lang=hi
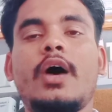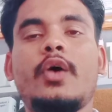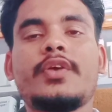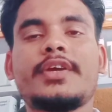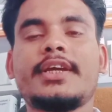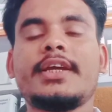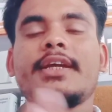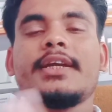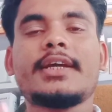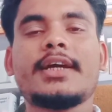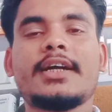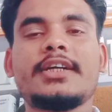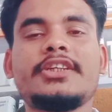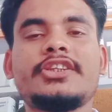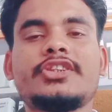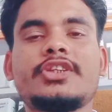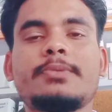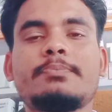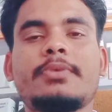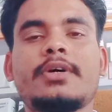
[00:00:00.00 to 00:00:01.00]
और किन
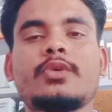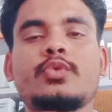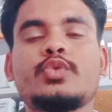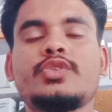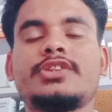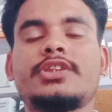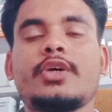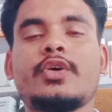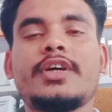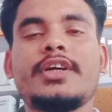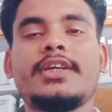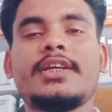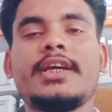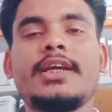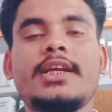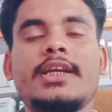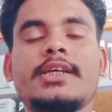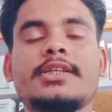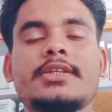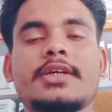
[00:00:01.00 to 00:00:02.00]
कंडीशन पर उस दवाई
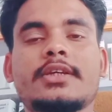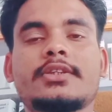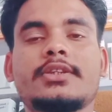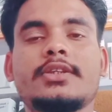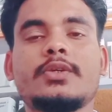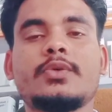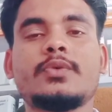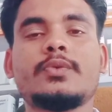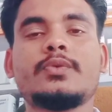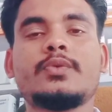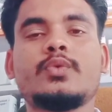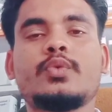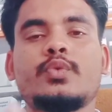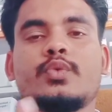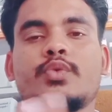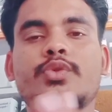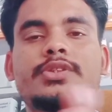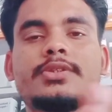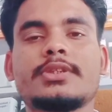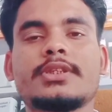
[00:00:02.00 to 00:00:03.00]
नहीं ले सकते हो
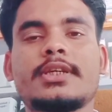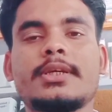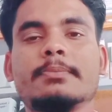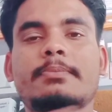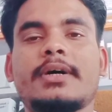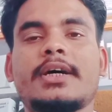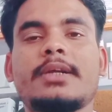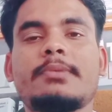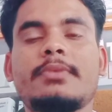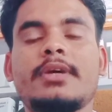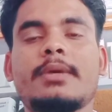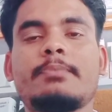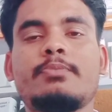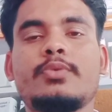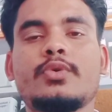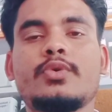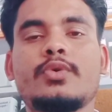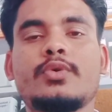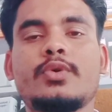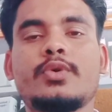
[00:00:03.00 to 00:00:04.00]
उसके बारे में
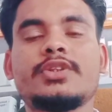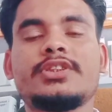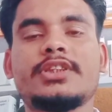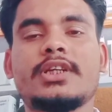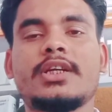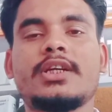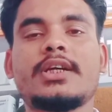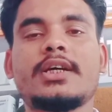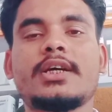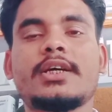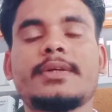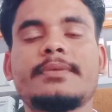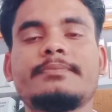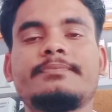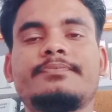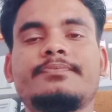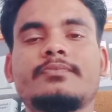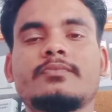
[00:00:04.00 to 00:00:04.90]
आप लोगों को जानना है